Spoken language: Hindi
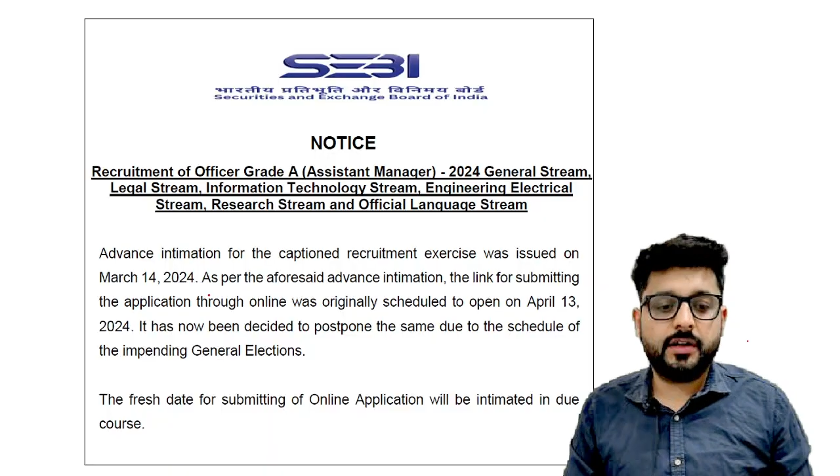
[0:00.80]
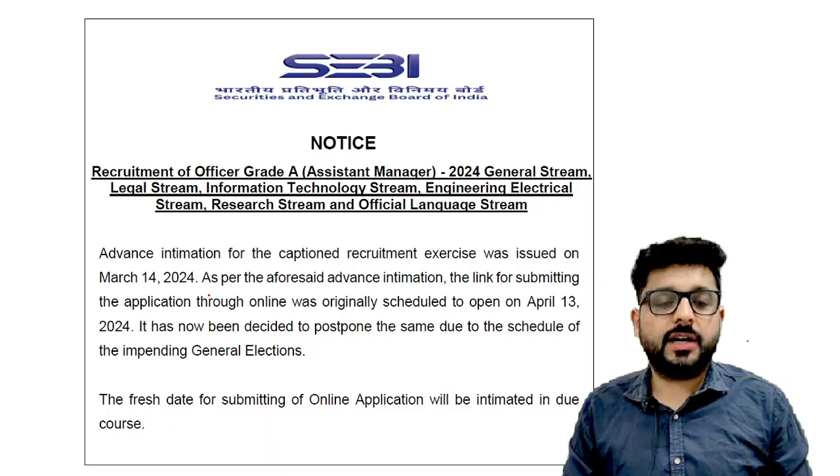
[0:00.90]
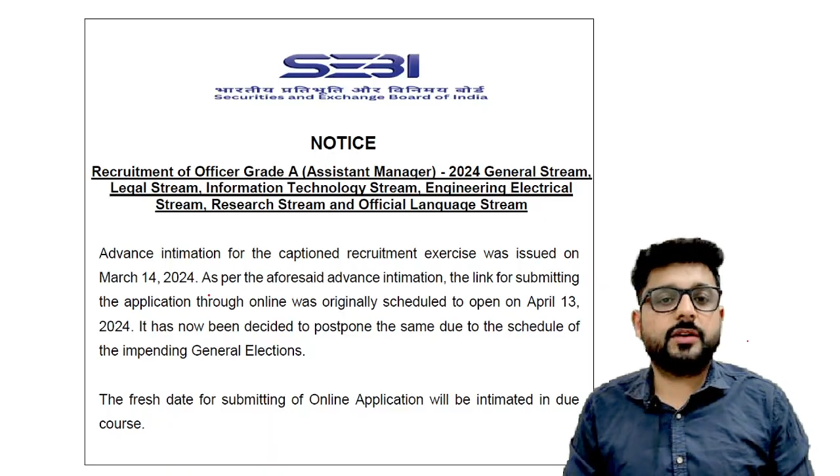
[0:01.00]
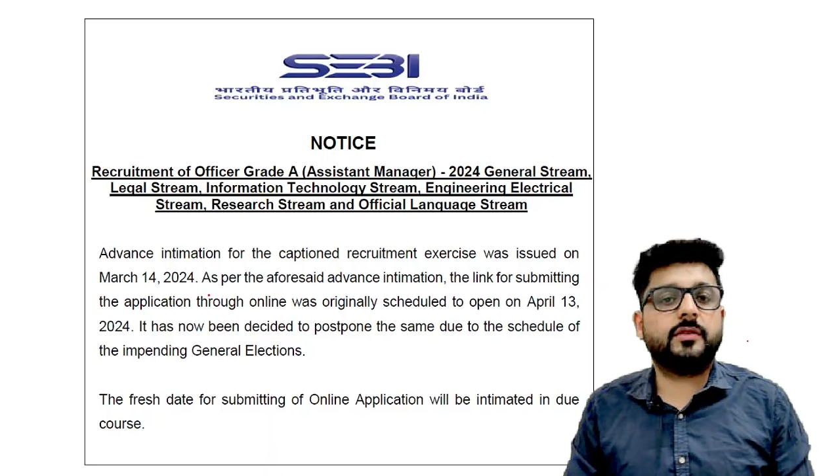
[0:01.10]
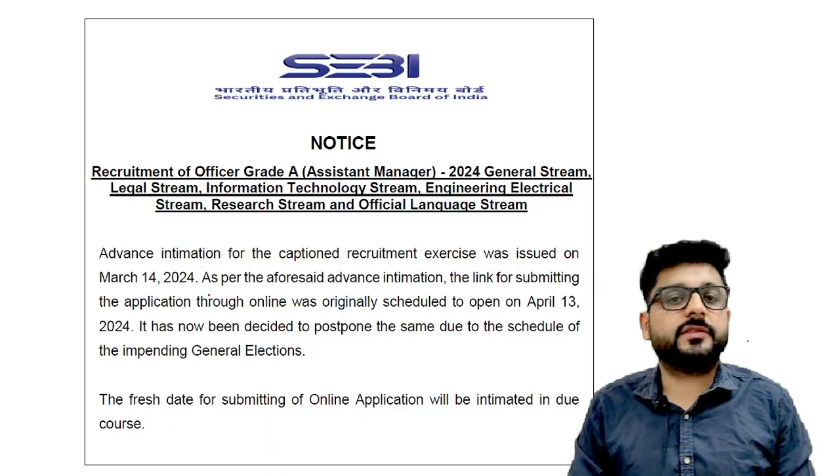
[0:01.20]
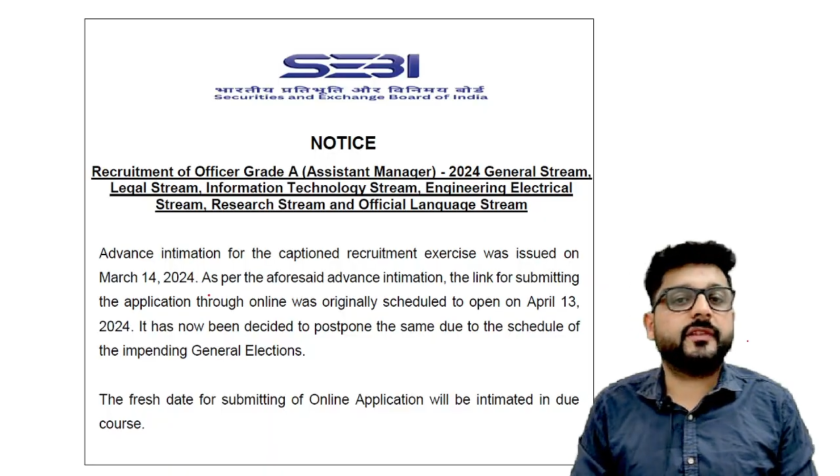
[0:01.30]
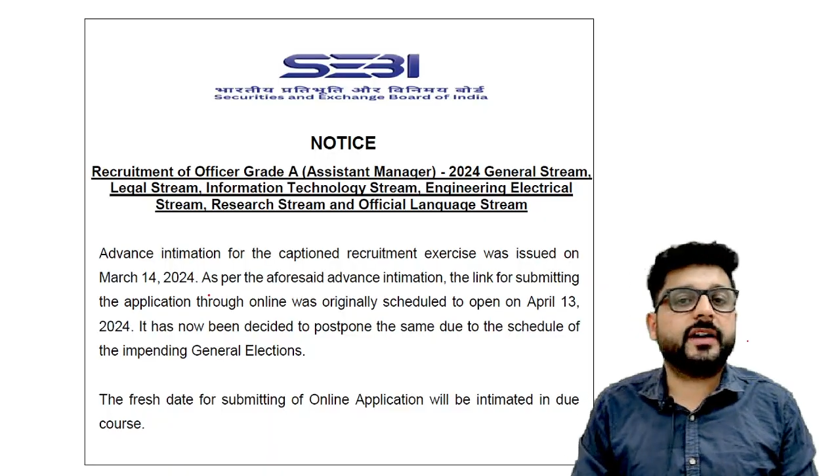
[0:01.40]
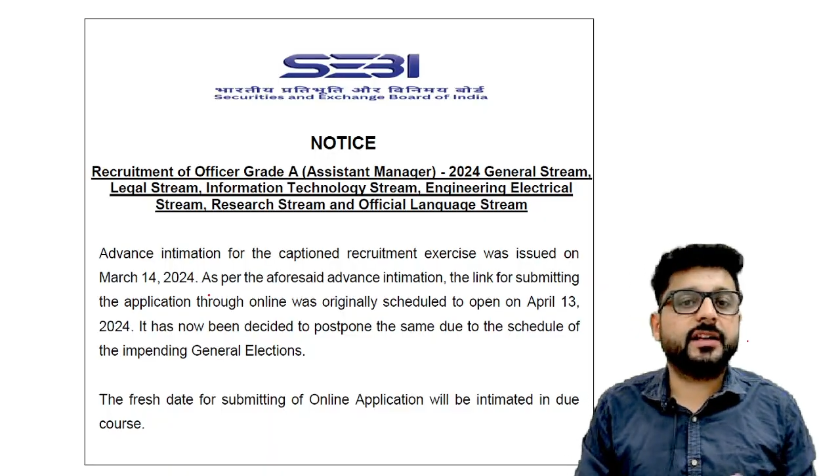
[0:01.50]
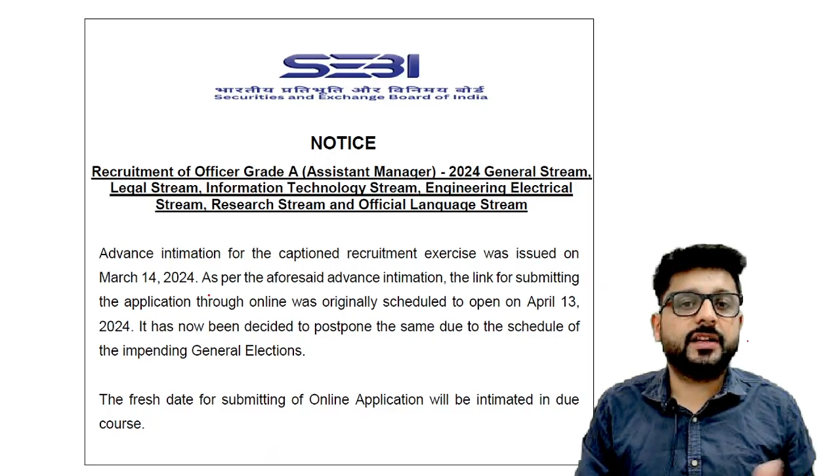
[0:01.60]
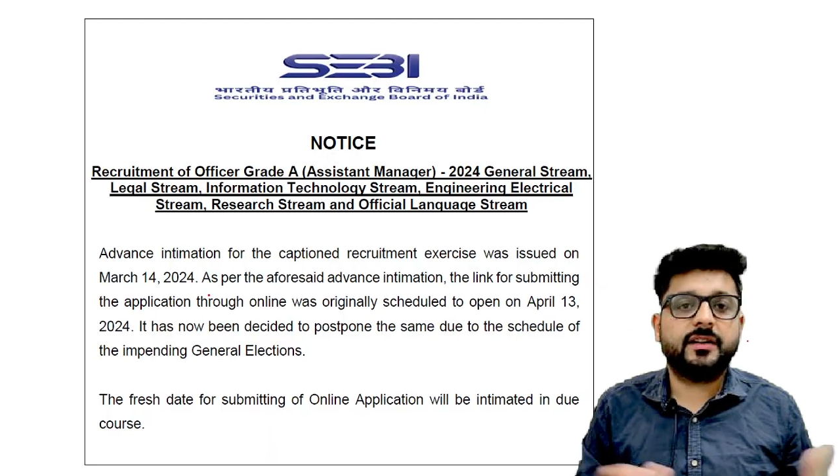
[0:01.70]
हेलो
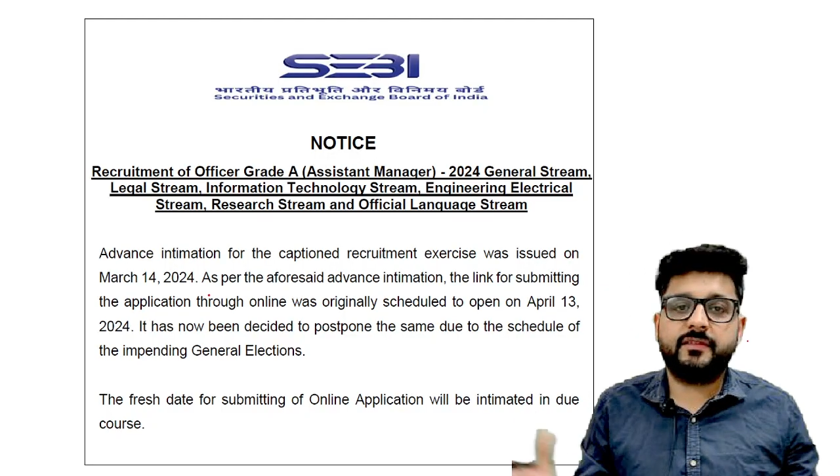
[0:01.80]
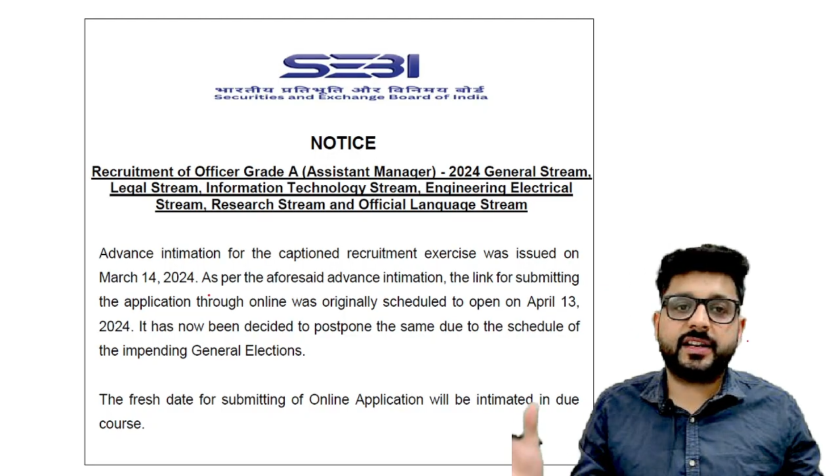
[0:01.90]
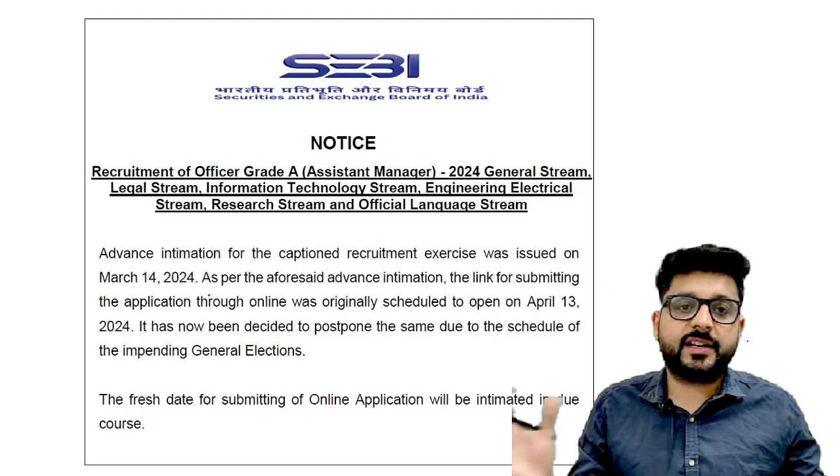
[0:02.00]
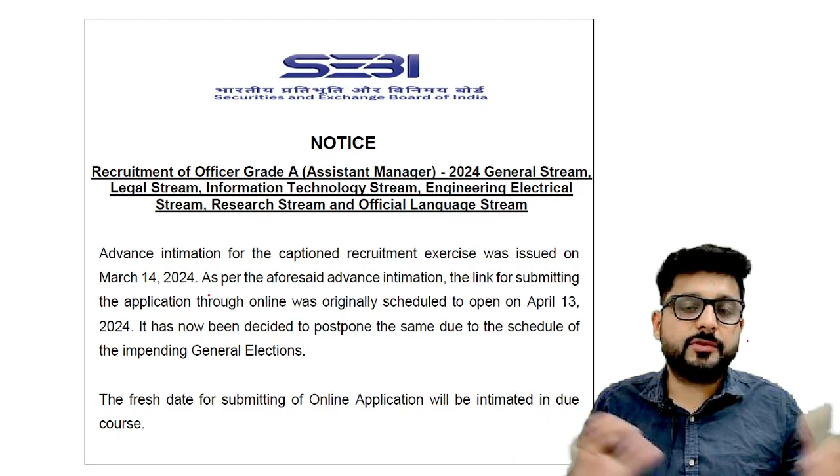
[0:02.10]
एवरीवन वेलकम